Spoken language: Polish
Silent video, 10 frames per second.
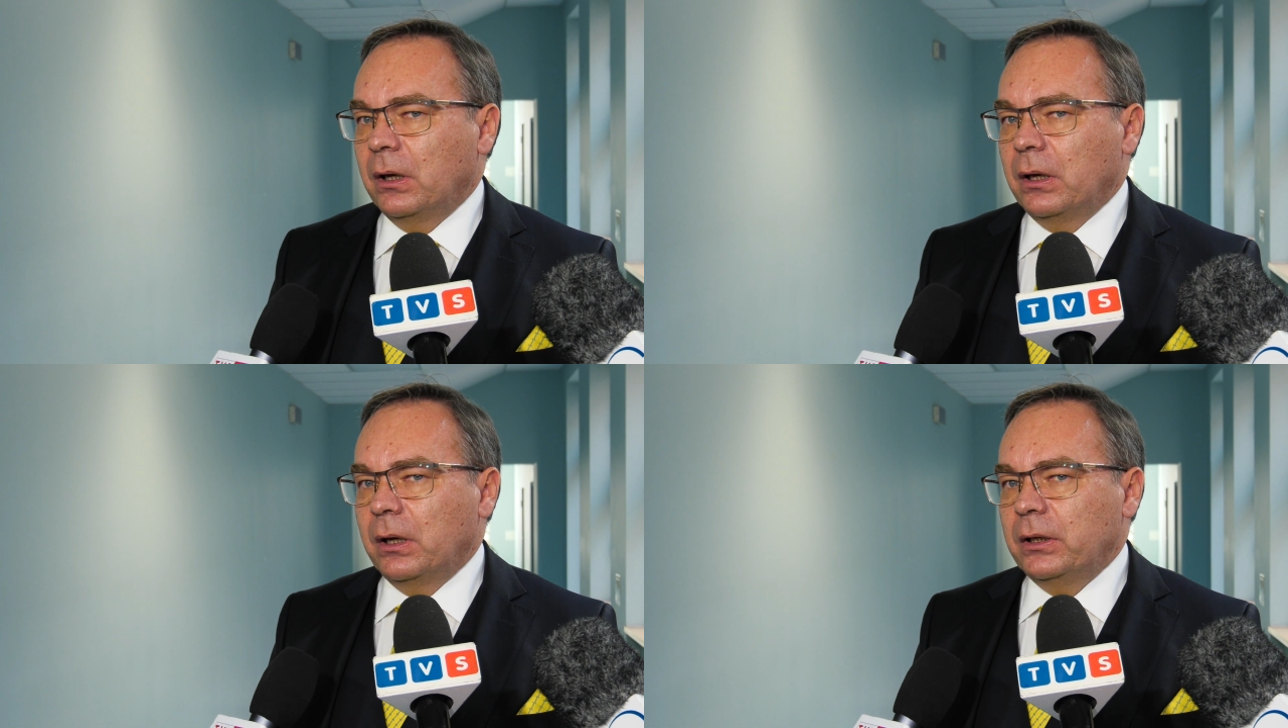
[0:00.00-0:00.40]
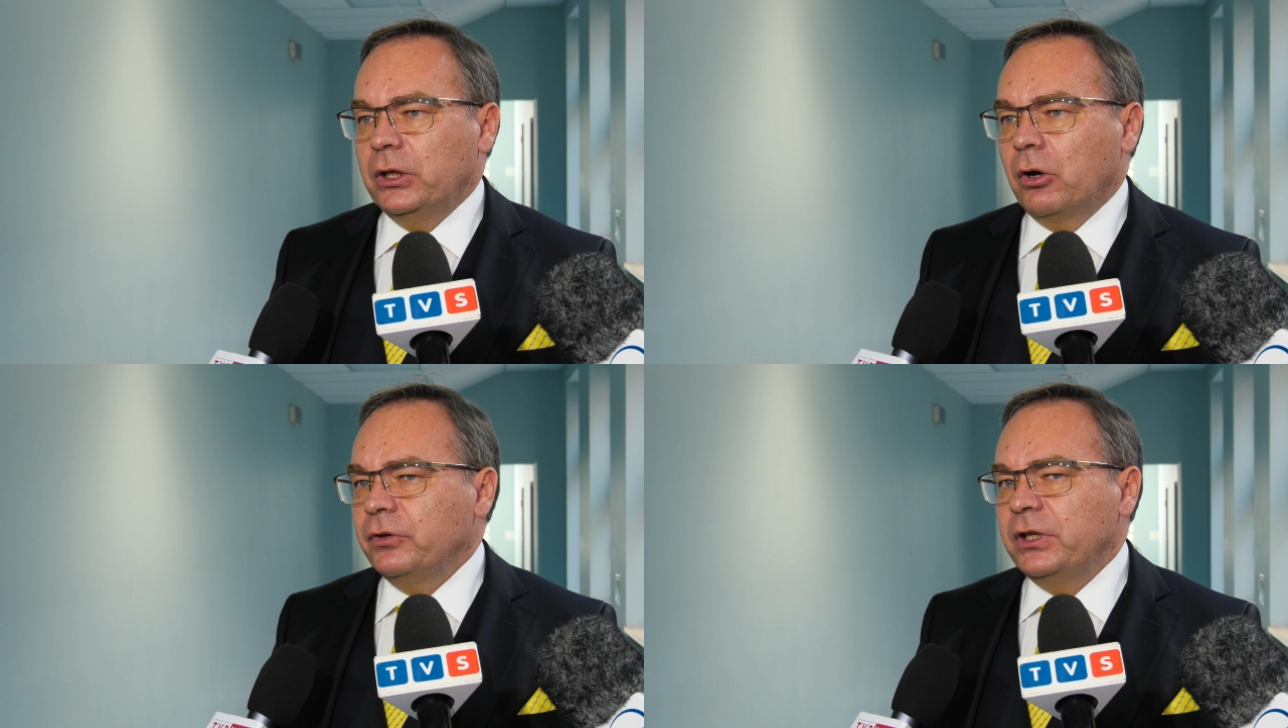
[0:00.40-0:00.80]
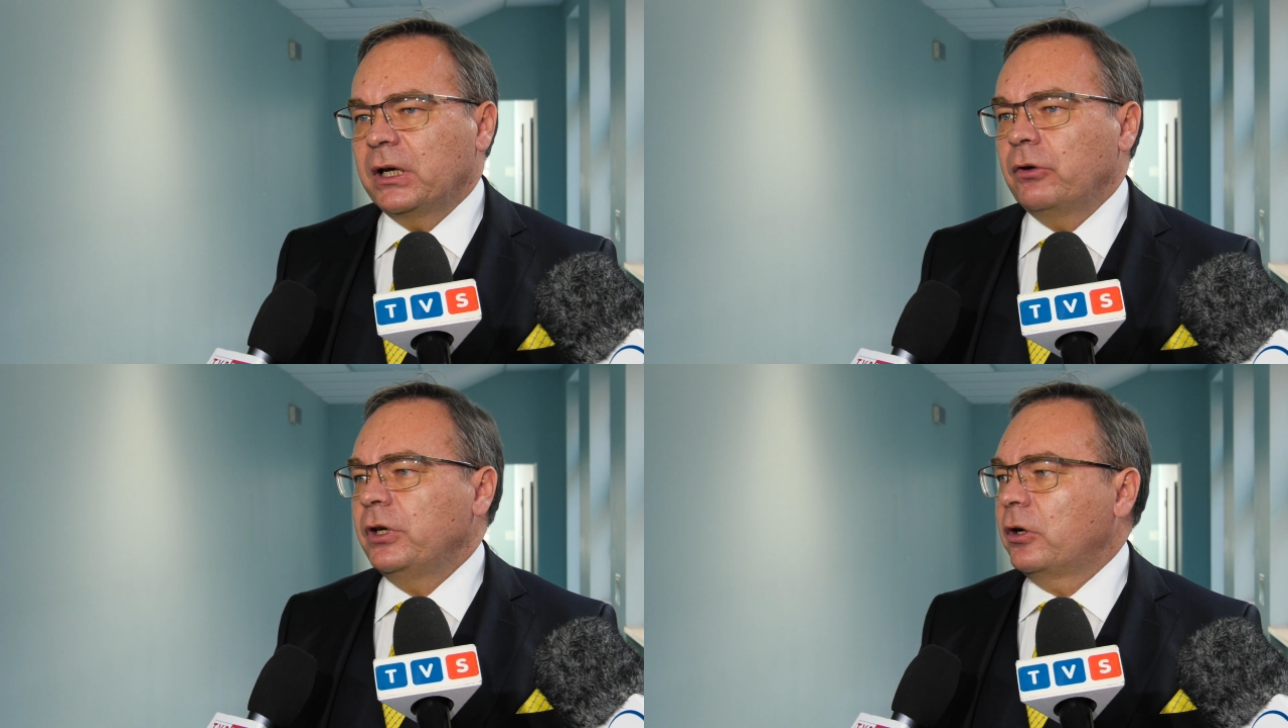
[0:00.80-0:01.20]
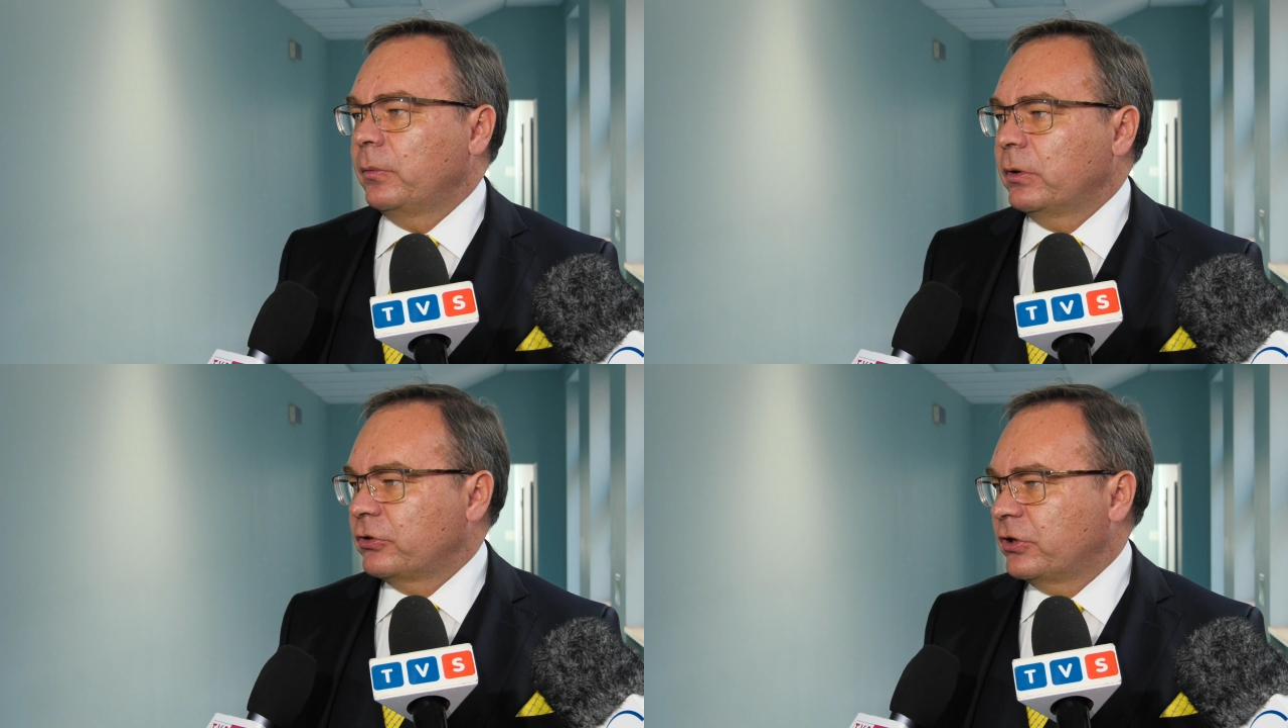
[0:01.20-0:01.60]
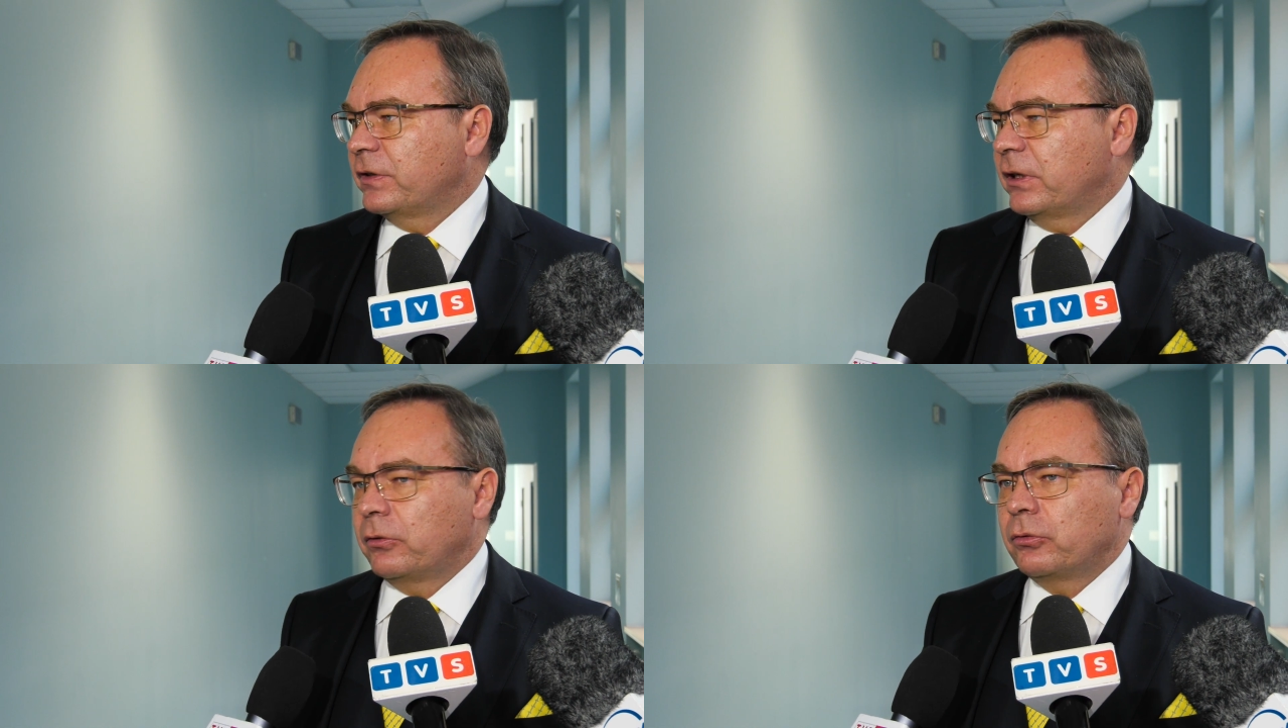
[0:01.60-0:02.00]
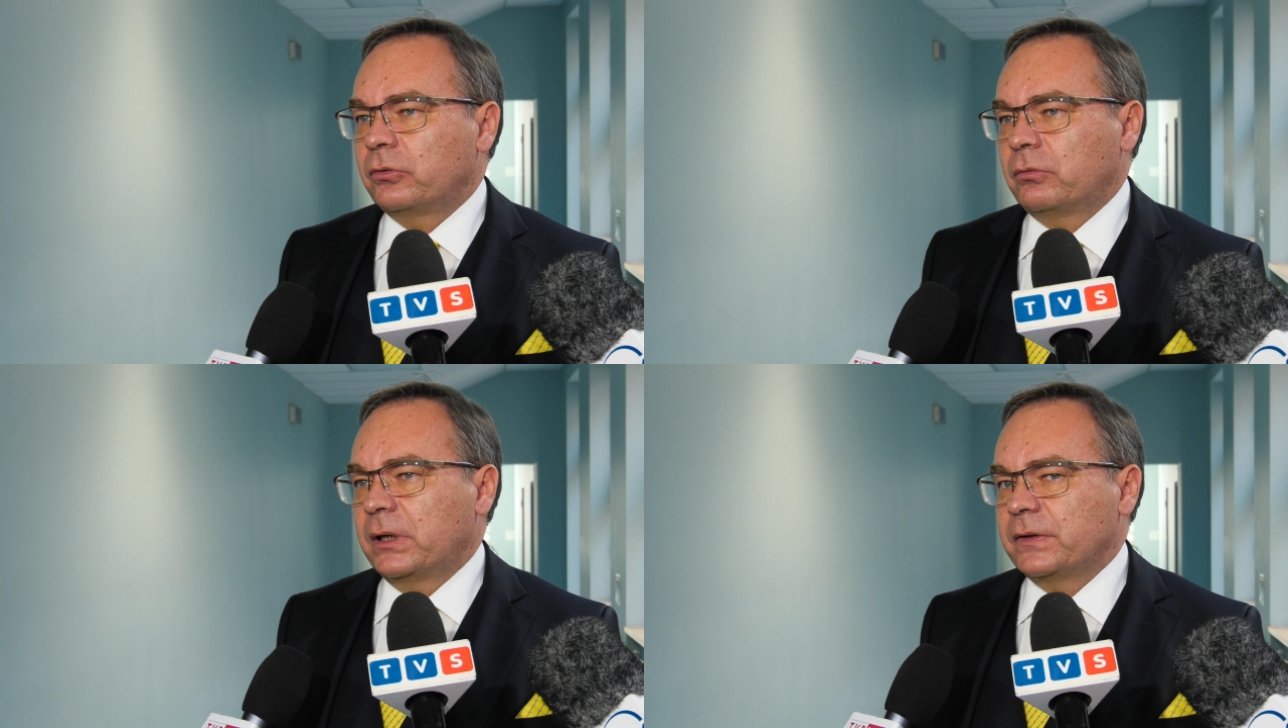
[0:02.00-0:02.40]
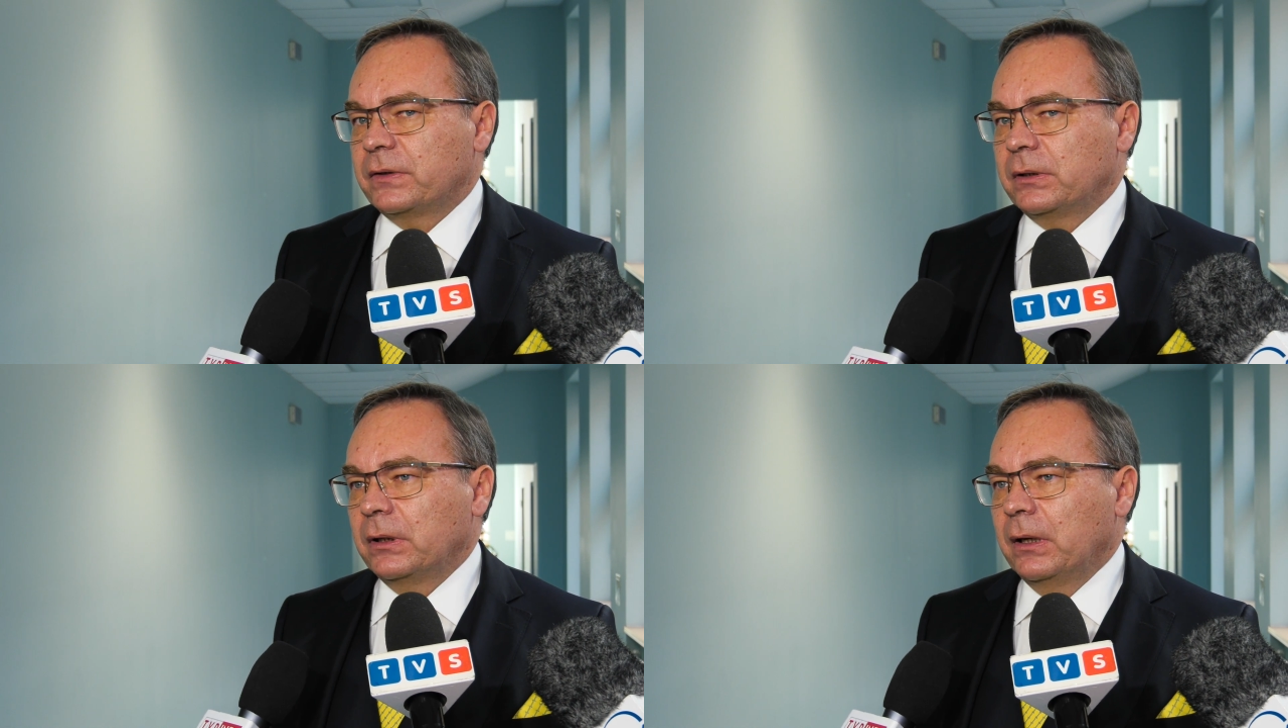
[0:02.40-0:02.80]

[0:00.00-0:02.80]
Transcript: E, I oni tego nie robią z czystej kurtuazji.